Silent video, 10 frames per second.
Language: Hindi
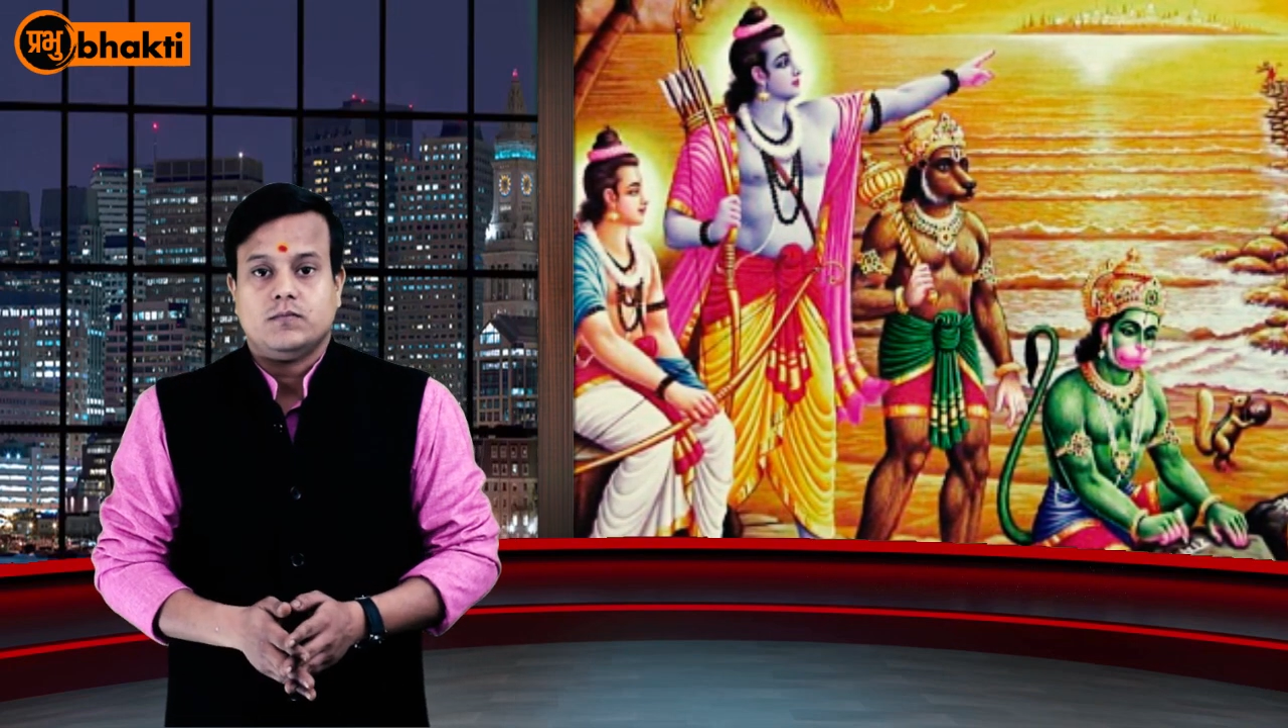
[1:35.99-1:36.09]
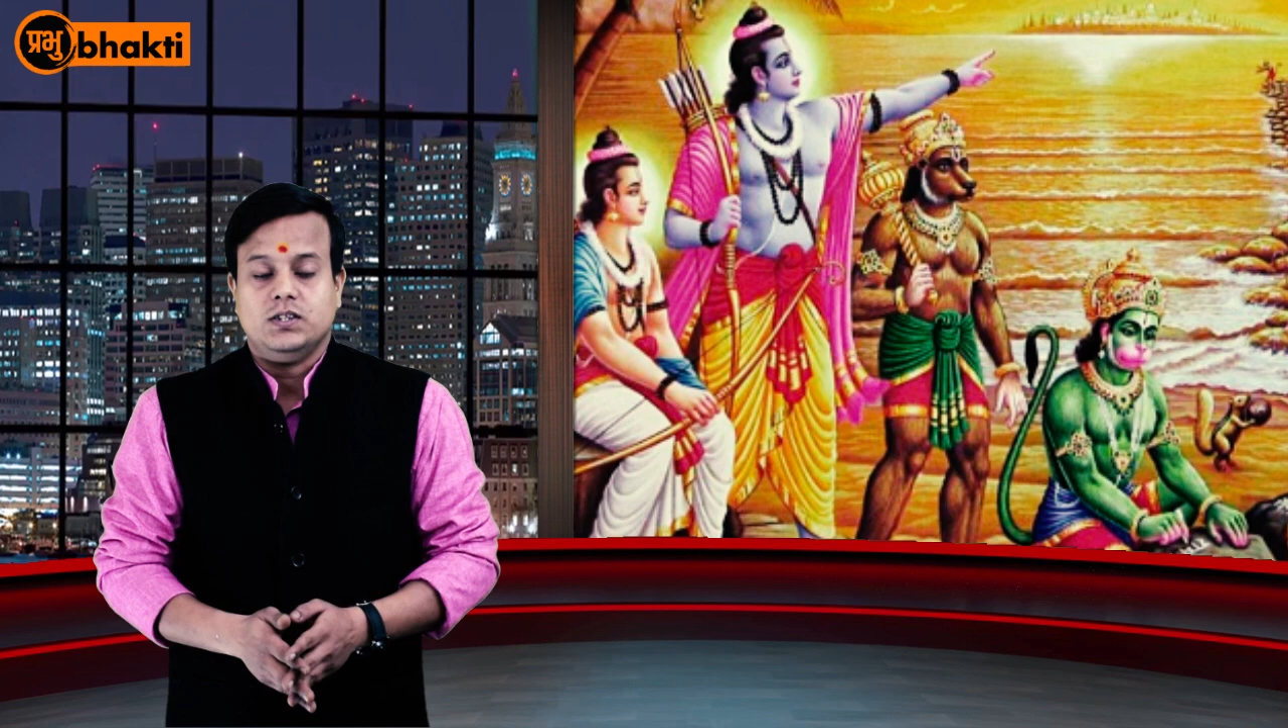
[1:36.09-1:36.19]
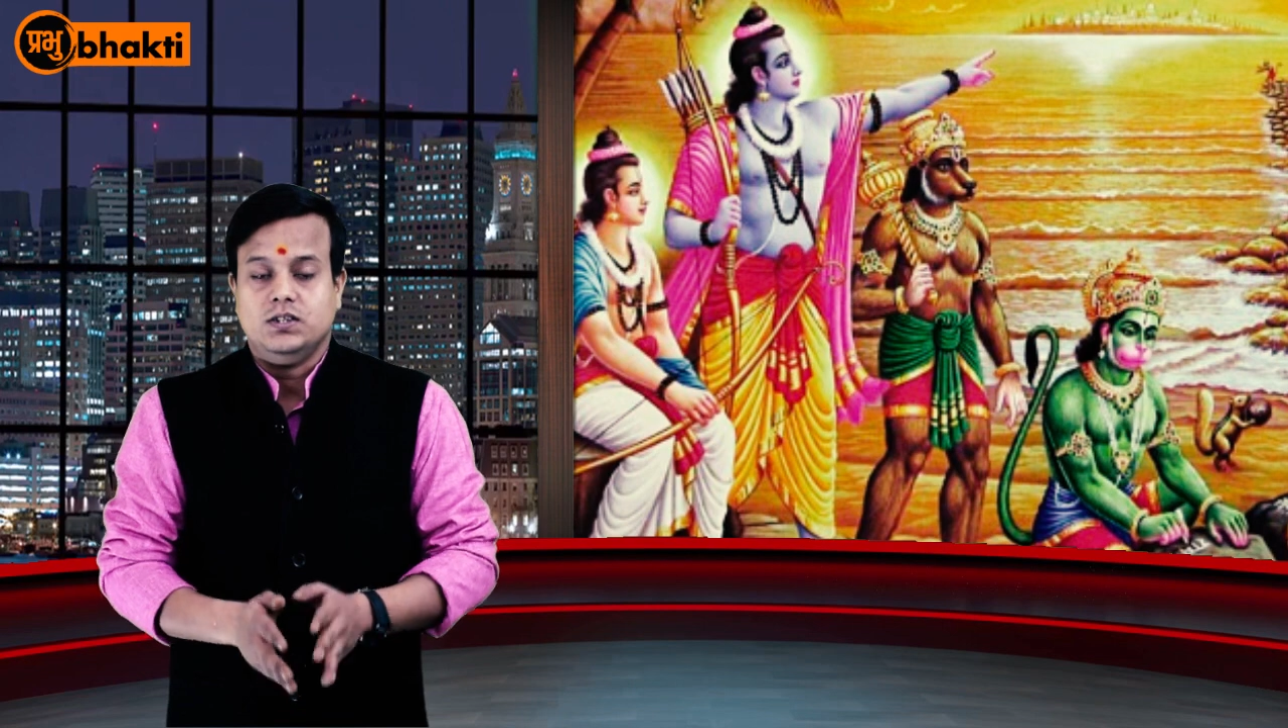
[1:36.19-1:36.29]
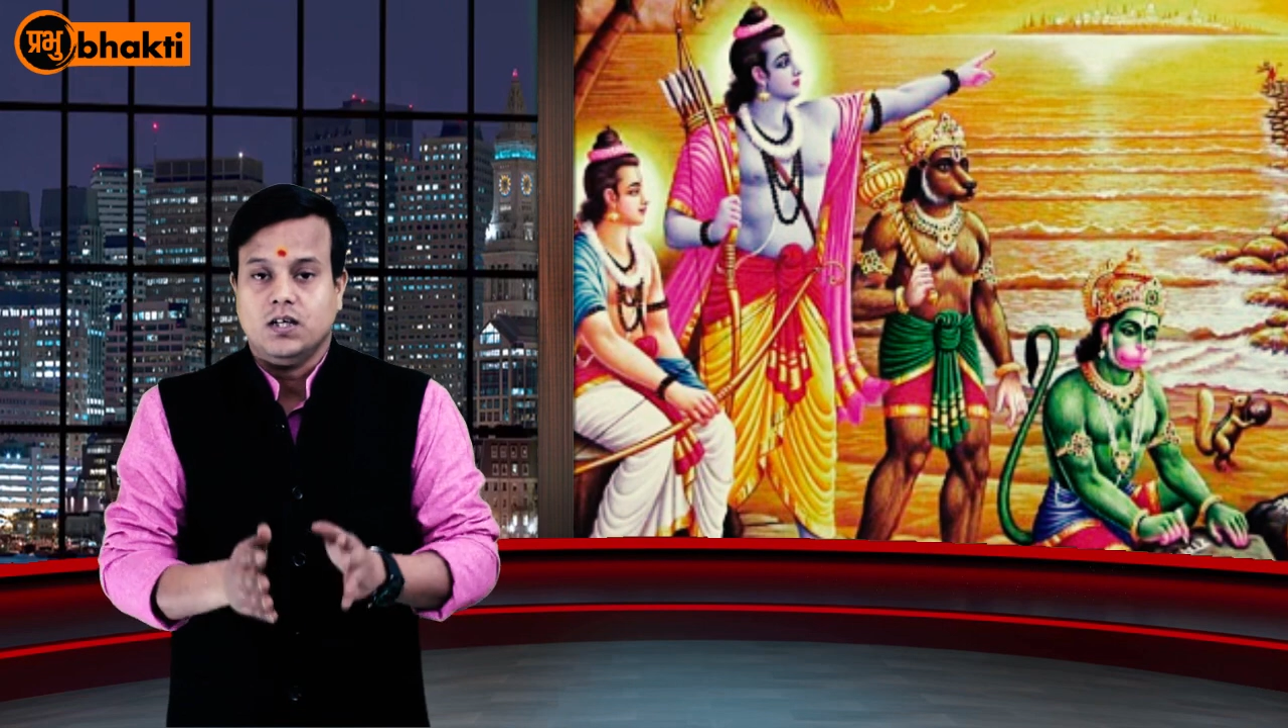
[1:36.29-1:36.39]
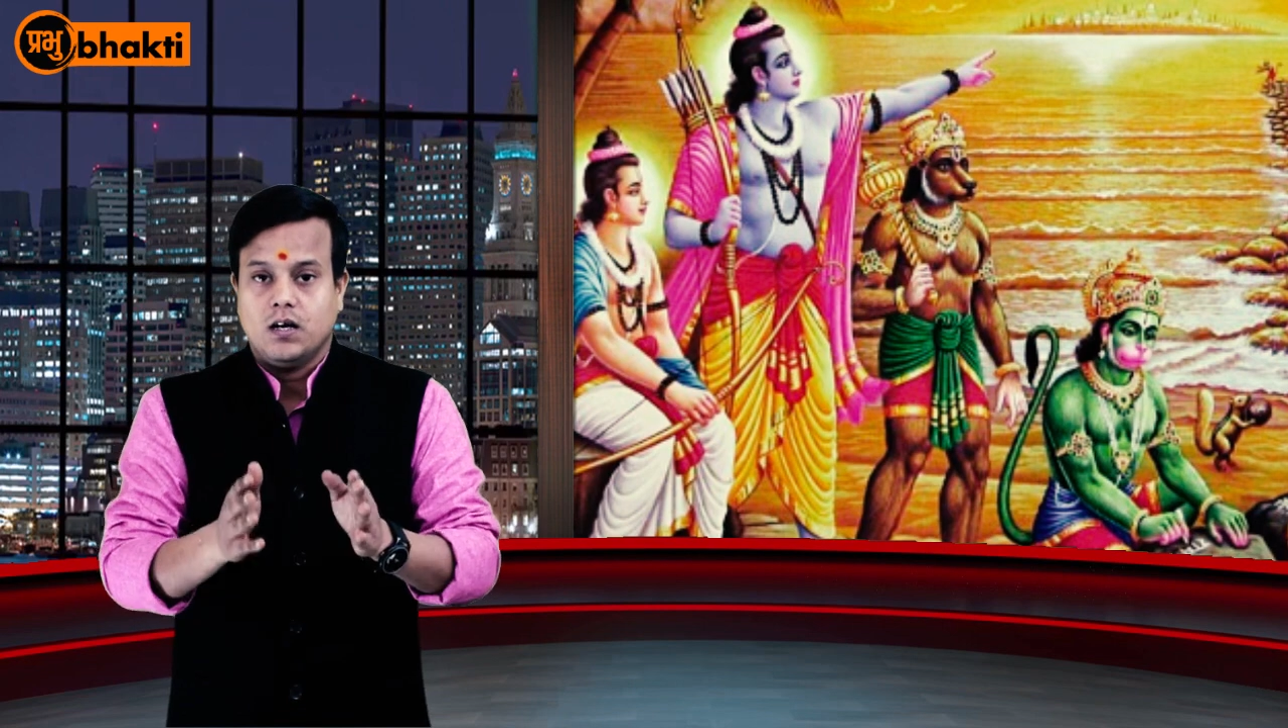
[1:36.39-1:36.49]

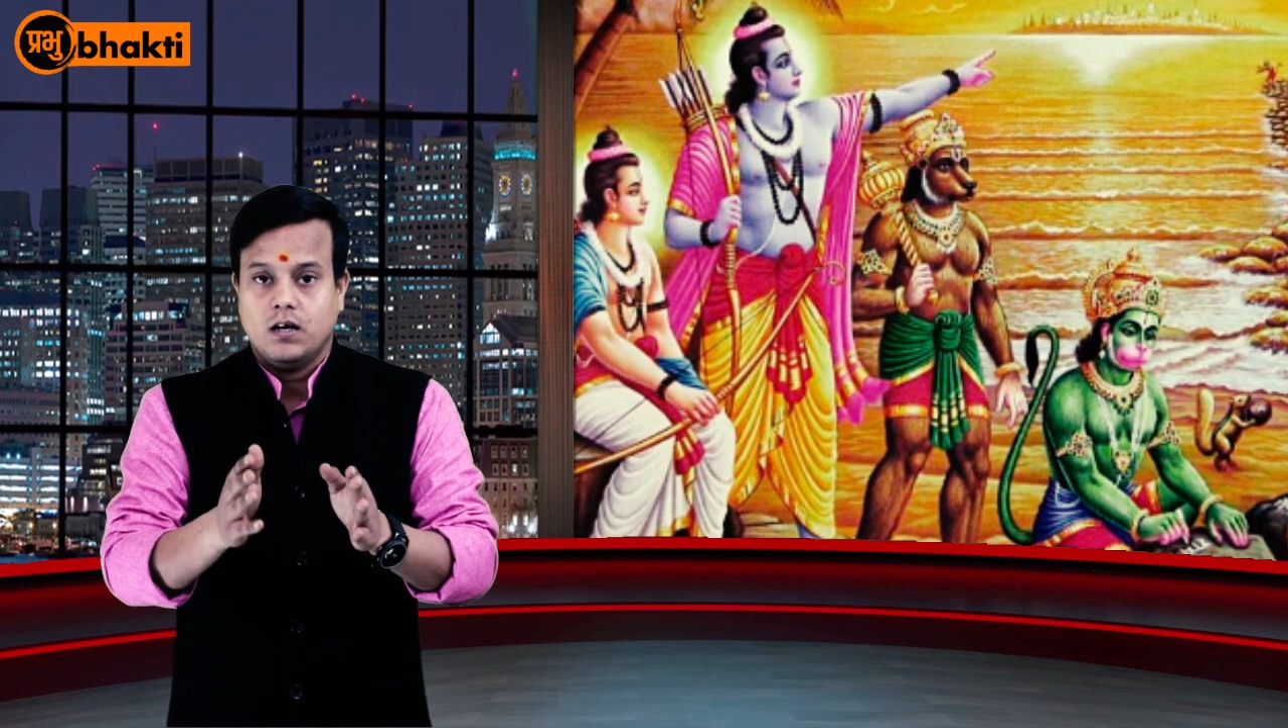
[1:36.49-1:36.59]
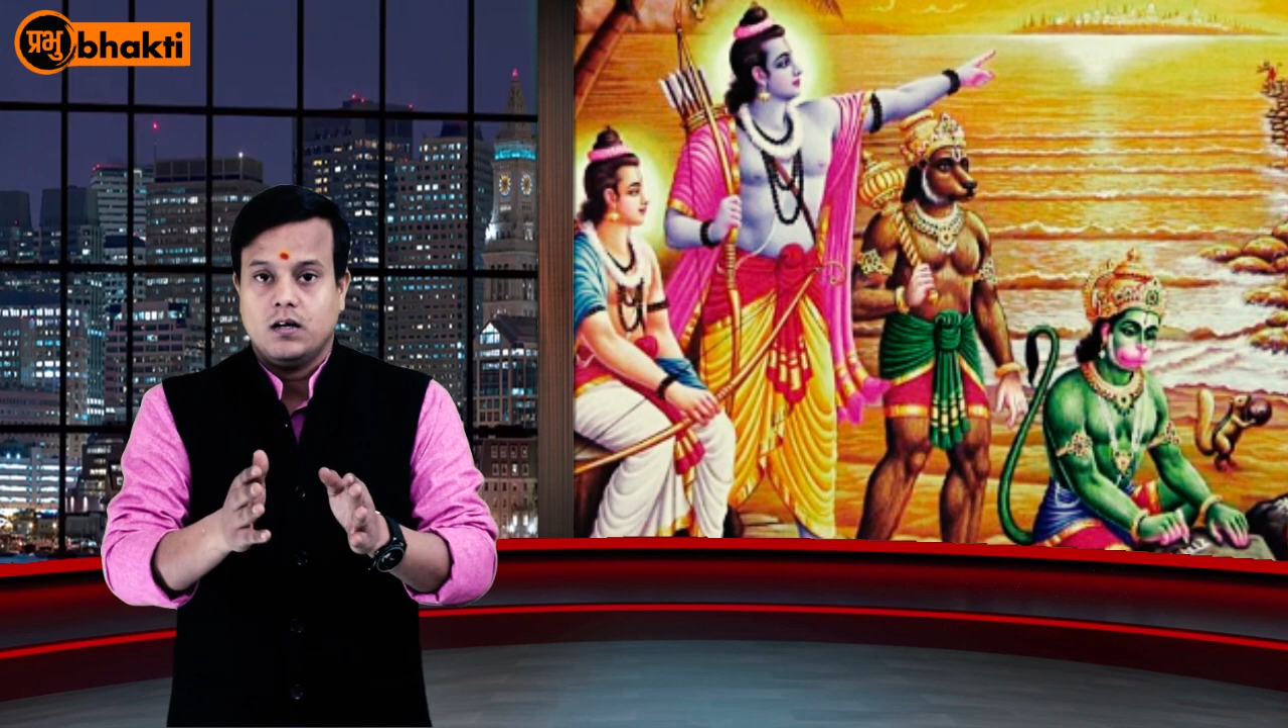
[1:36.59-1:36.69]
यह